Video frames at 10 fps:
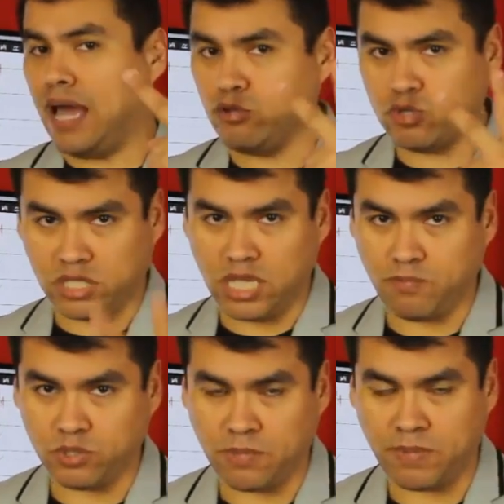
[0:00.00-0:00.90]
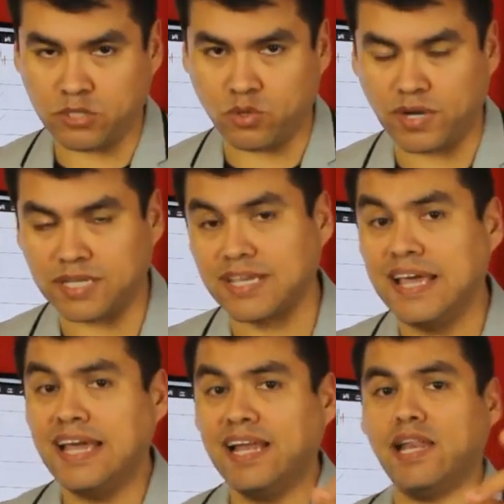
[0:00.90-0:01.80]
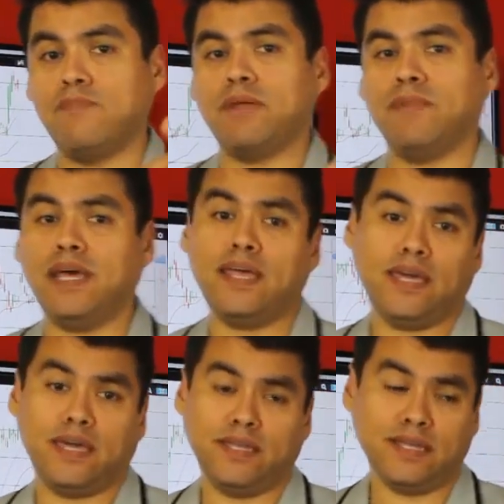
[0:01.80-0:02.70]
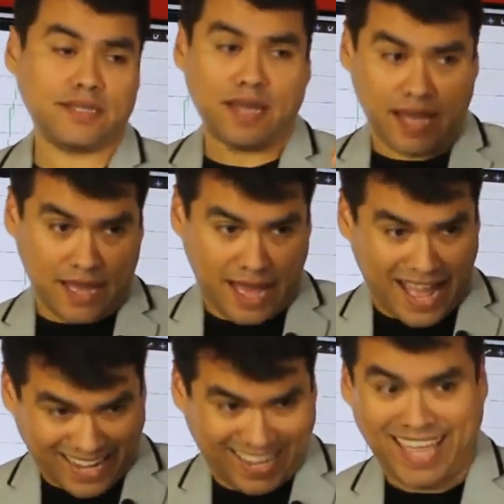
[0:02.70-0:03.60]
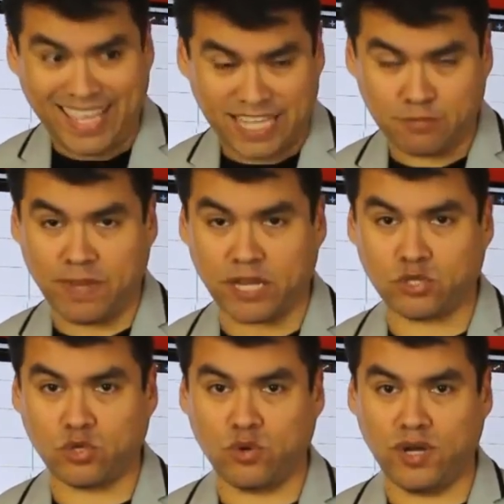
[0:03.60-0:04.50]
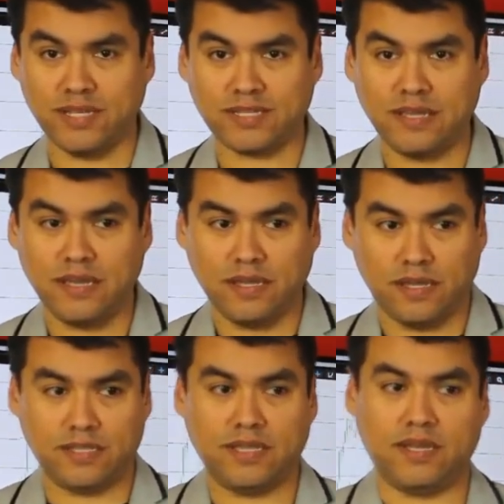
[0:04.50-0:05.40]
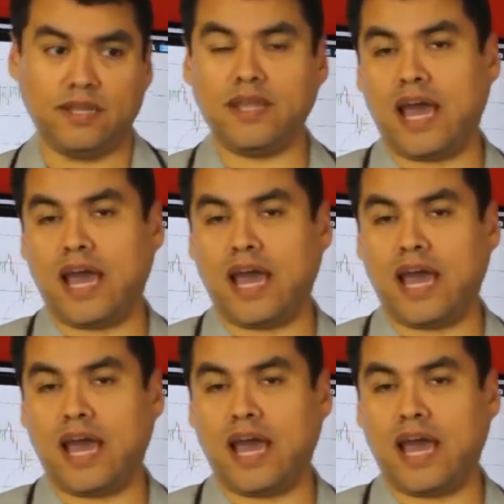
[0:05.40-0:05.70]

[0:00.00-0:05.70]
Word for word: a dos tipos de personas. La primera de ellas, a aquellas personas que tienen